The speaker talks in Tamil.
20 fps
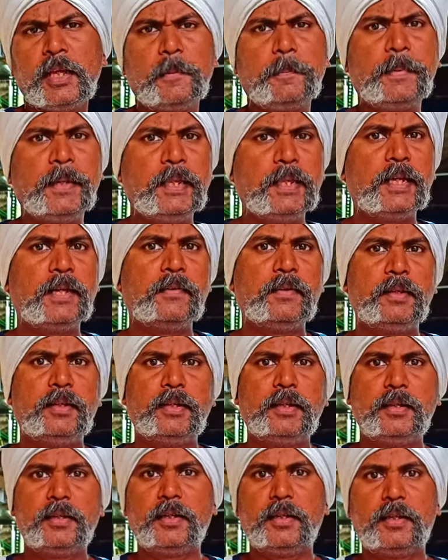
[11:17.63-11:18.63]
அப்படி தான்
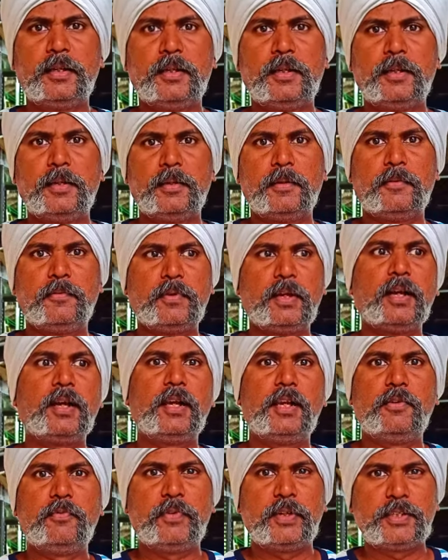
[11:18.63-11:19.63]
வந்து இந்த
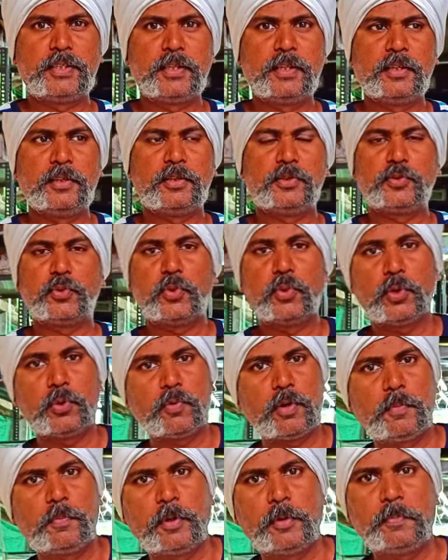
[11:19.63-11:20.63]
ஃபங்கல் இன்ஃபெக்ஷன் இந்த
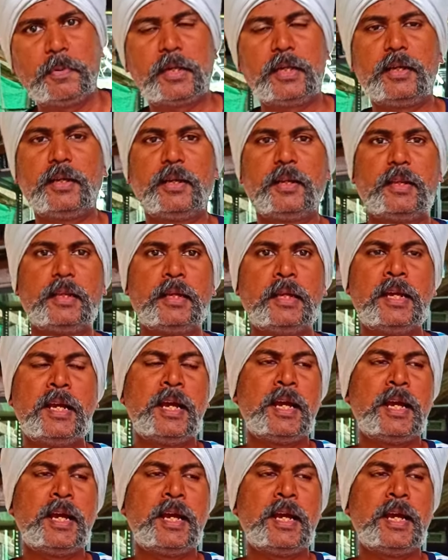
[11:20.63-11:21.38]
சோர்வாக போய் படுக்கிறது